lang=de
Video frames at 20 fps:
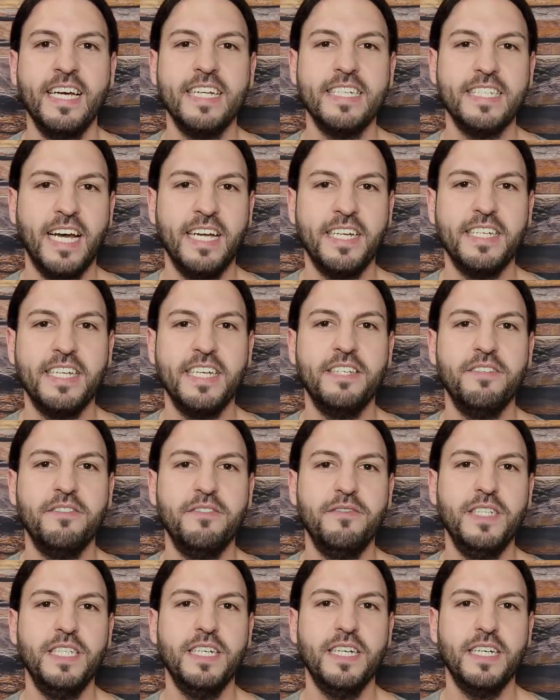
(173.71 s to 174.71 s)

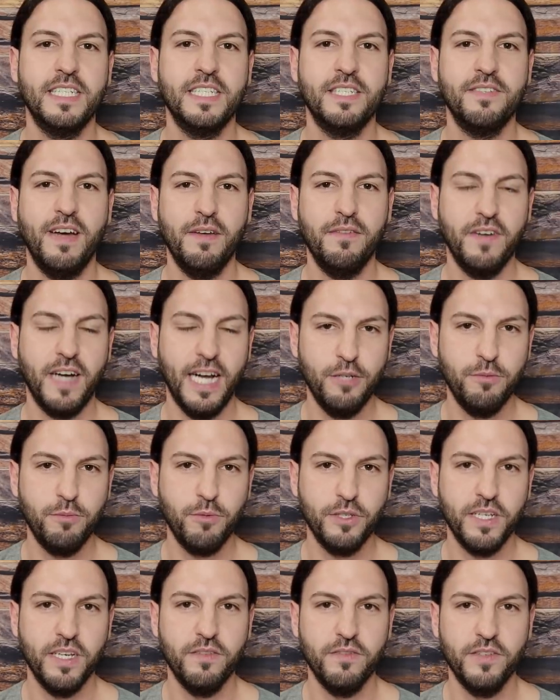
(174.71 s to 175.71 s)
dahingehend wieder zwei
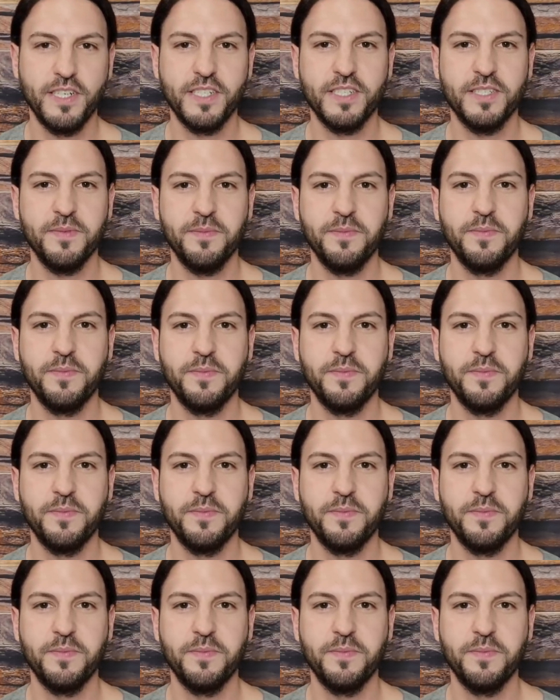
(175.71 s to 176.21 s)
Freisprüche erwirkt.